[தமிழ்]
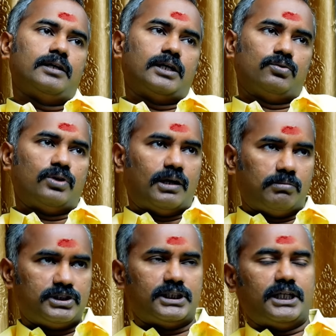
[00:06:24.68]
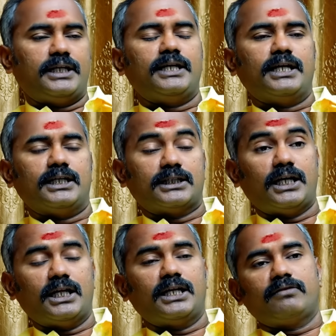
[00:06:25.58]
அதுவும் நான் அமைச்சராக இல்லை
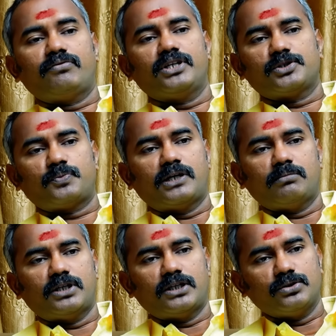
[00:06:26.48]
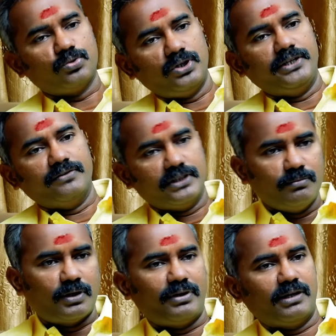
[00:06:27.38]
அதனால் நான் இன்ஃப்ளூயன்ஸ் பண்ண மாட்டேன்னு சொல்லிட்டு வந்து
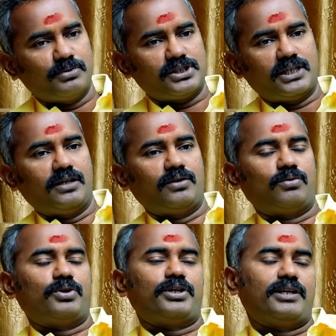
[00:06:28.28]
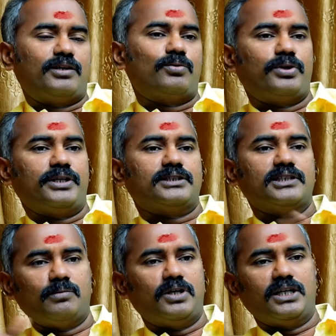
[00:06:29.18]
மறுபடியும் அமைச்சராக இருக்கக்கூடிய
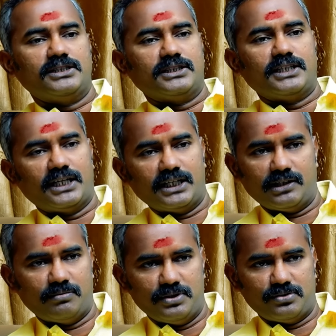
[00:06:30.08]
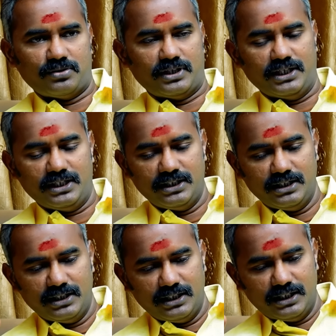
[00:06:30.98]
செந்தில் பாலாஜியை தேர்றார் அப்படின்னு சொன்னால்
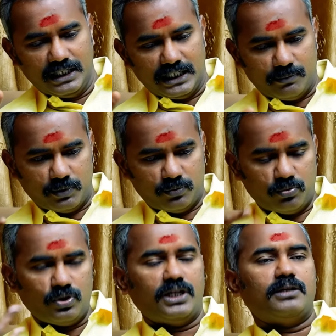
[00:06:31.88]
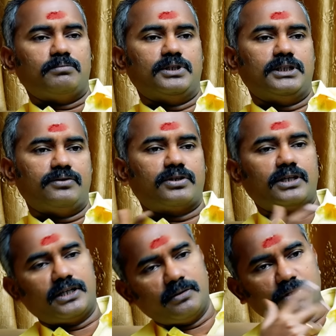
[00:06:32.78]
அப்போ ஊழல் என்பது
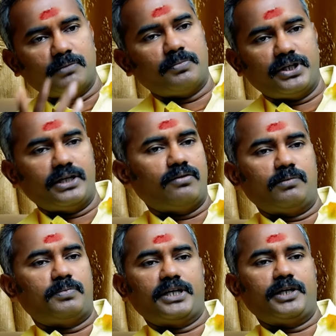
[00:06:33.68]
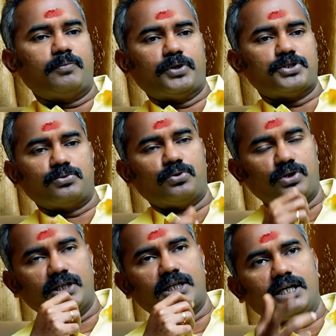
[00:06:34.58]
இவர்களுக்கு மிகப்பெரிய அளவில் பழகி போயிடுச்சு
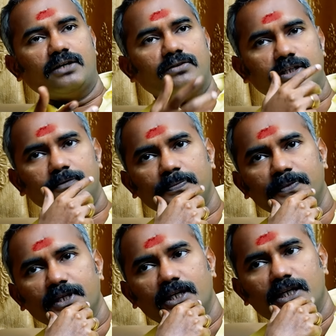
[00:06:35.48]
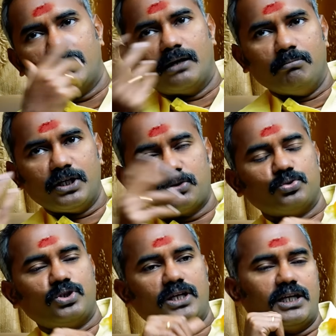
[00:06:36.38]
ஒன்று ரெண்டாவது கம்பேக்
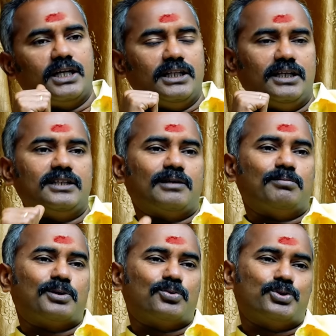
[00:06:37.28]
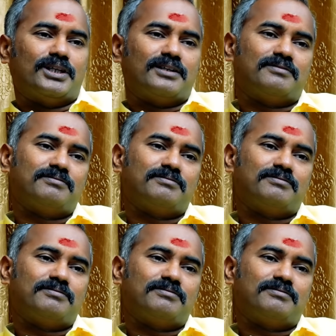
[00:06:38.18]
கொடுத்துட்டாருன்னா எதுலேருந்து கம்பேக் கொடுத்தாரு